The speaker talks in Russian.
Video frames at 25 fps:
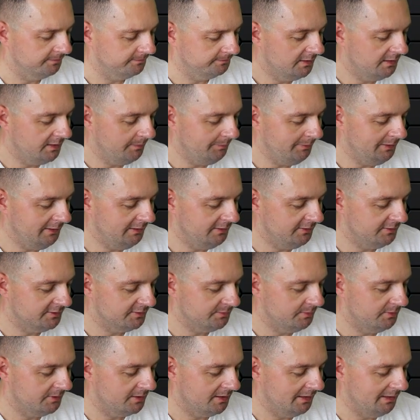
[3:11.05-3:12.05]
Крепление
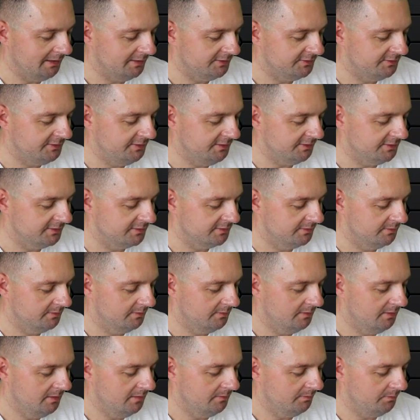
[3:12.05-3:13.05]
спирали здесь
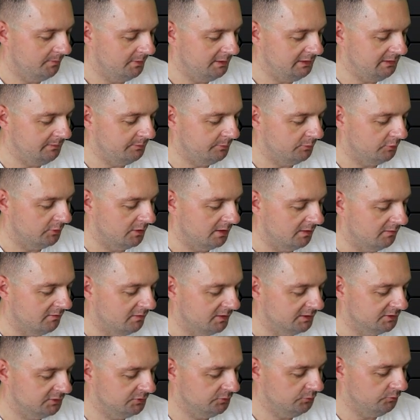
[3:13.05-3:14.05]
по типу как в
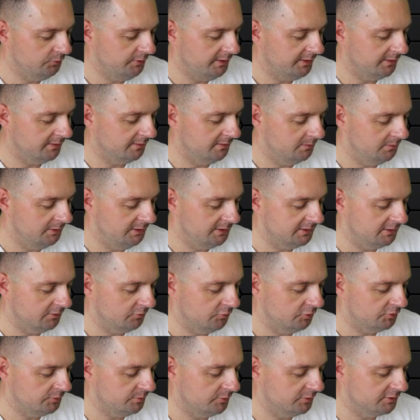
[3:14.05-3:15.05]
Хастуре. Мне
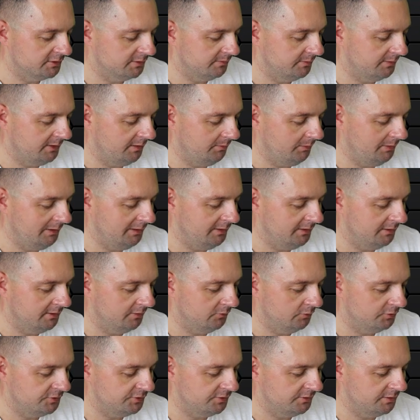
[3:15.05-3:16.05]
такой способ крепления
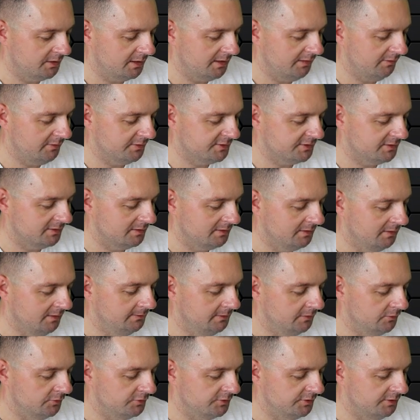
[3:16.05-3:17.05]
очень нравится.
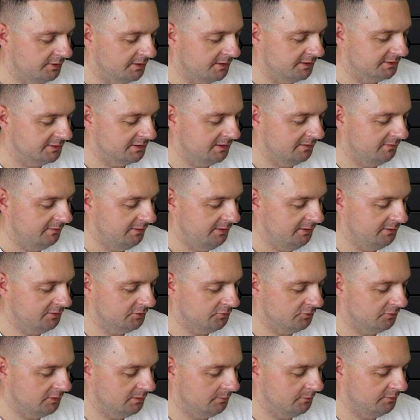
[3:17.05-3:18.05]
Я уже не раз говорил,
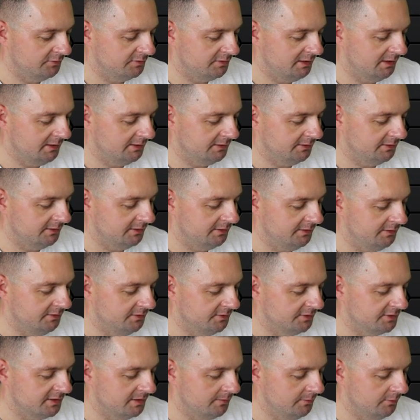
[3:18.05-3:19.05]
что на мой взгляд это
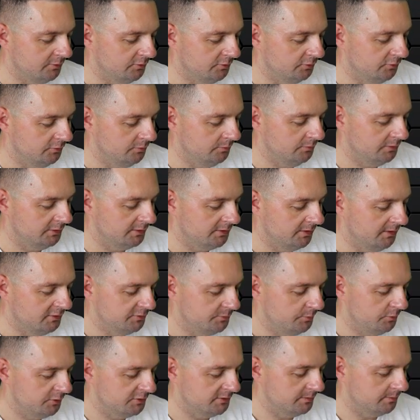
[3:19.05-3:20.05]
один из самых удобных
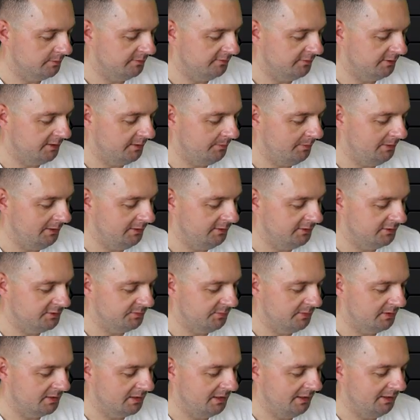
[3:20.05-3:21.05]
способов крепления
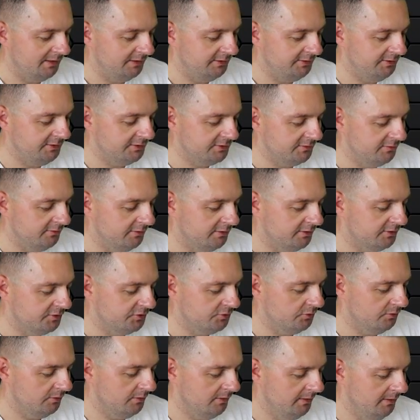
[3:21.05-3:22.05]
спирали. Единственное
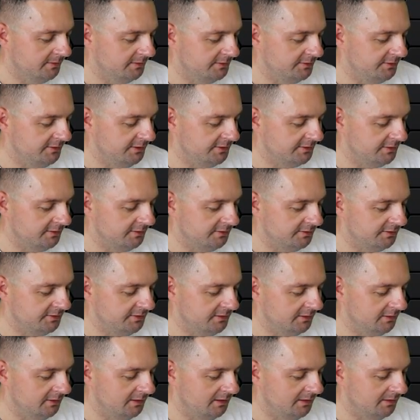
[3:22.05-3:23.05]
что, здесь они
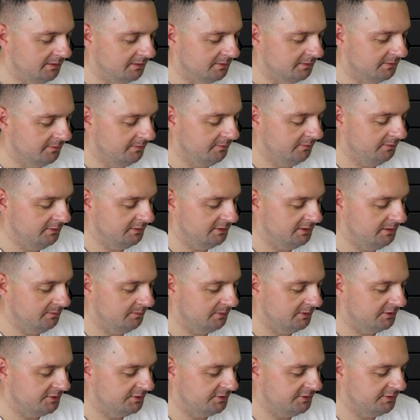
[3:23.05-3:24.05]
сделали винты
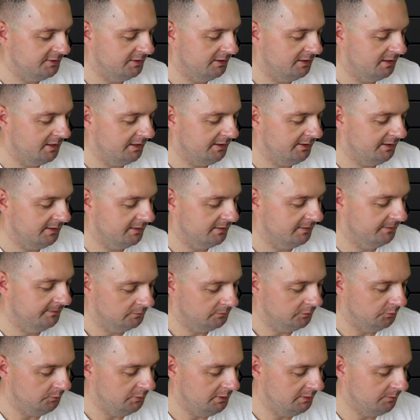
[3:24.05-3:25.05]
под шестигранник,
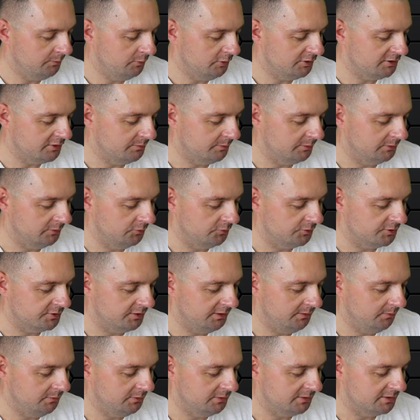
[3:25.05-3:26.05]
но мне больше по
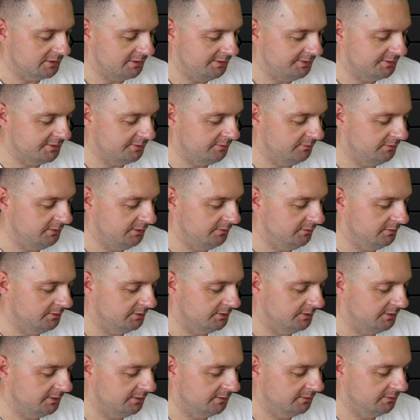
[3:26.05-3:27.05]
душе именно шлицевые
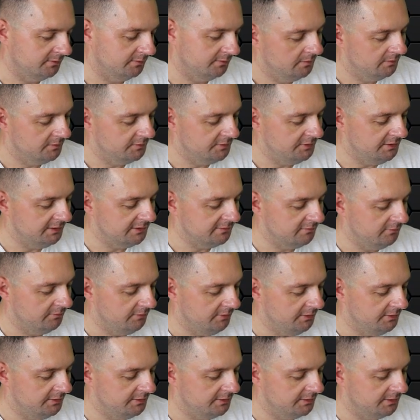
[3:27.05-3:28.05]
винты. Здесь вы
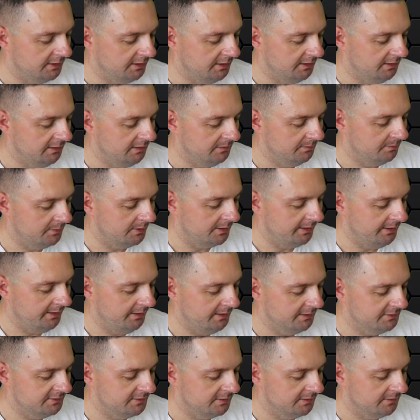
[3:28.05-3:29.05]
видите такие
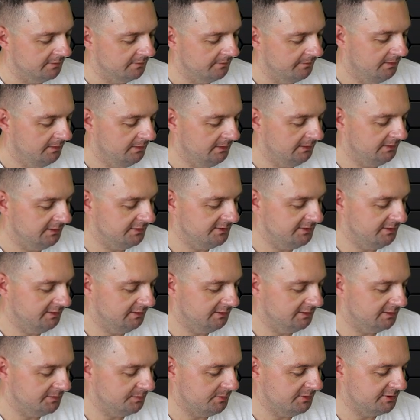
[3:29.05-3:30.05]
прорезы. Это
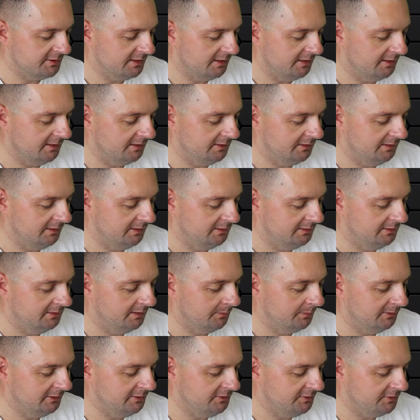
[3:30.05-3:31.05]
сделано специально для
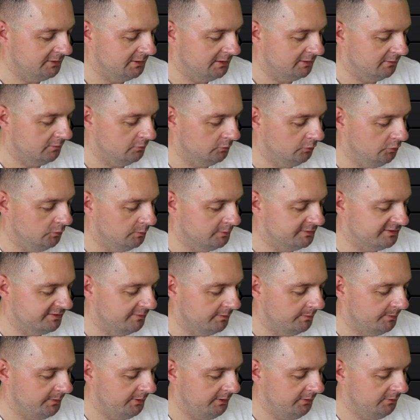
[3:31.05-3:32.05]
дополнительного
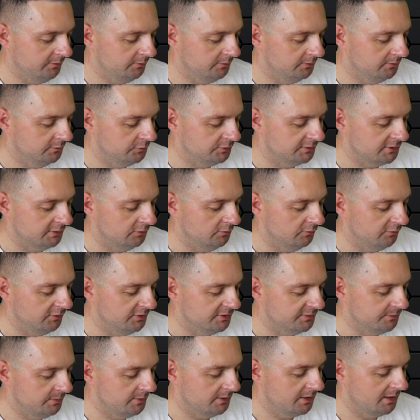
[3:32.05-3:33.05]
удобства при
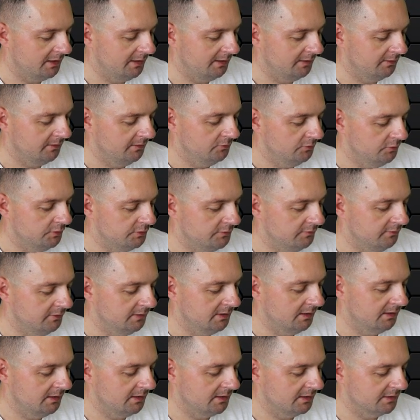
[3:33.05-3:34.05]
установке спирали. То есть вы
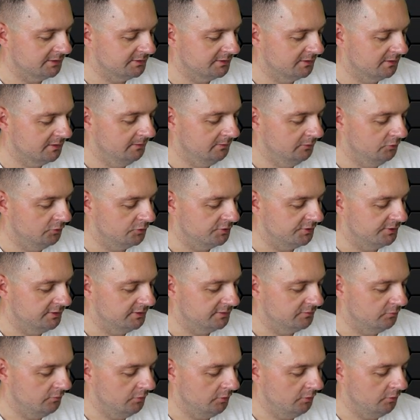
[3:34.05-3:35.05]
как раз ложите
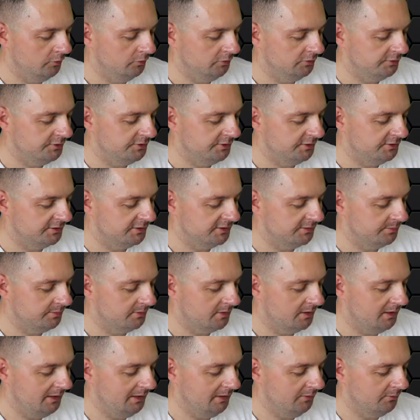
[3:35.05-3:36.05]
свой coil со
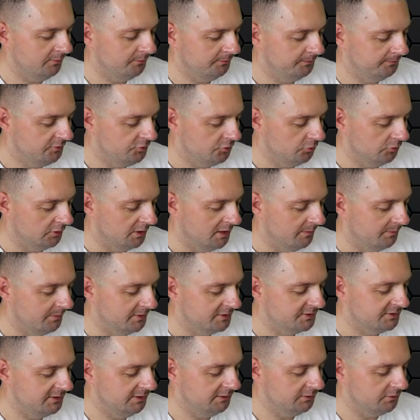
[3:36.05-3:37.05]
спиралью четко по
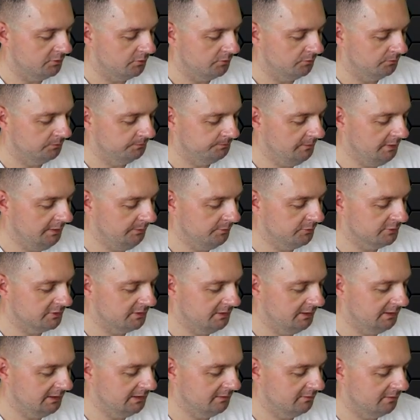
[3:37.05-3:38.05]
центру и
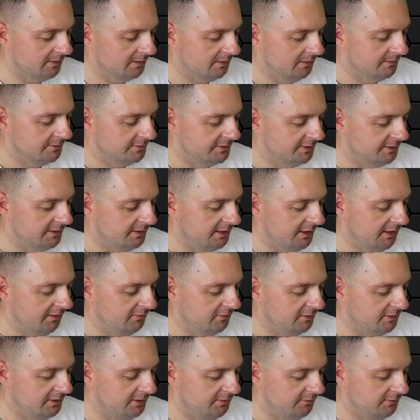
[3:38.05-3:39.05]
после этого
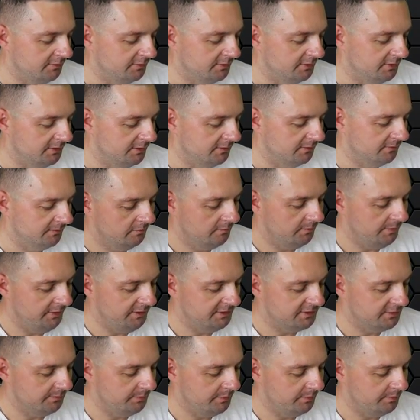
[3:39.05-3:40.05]
затягиваете винты
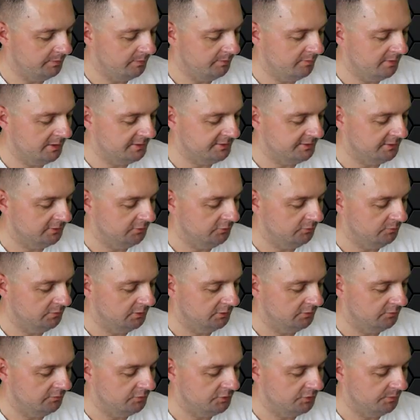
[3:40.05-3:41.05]
принципе, по базе, я
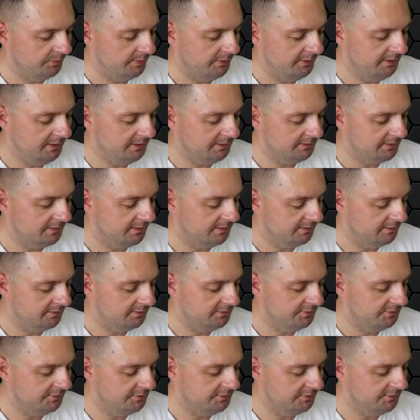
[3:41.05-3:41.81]
думаю, это все понятно.